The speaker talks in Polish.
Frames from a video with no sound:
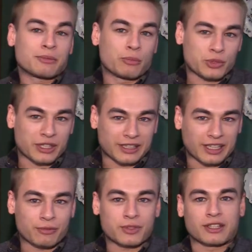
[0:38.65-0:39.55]
można
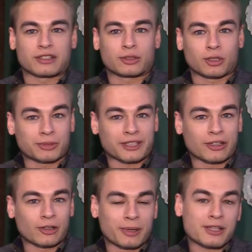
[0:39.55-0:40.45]
natrafić na trop
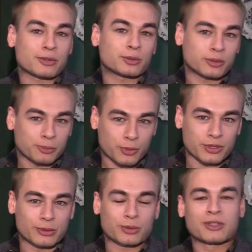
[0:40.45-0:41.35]
takiego obrazu, który
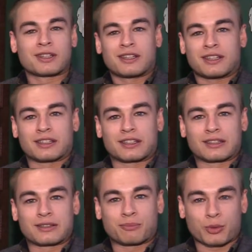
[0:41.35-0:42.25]
później już y,
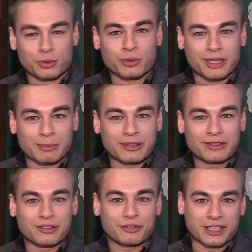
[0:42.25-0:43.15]
poszukujemy
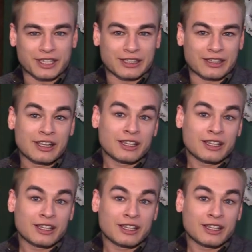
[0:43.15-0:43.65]
w terenie.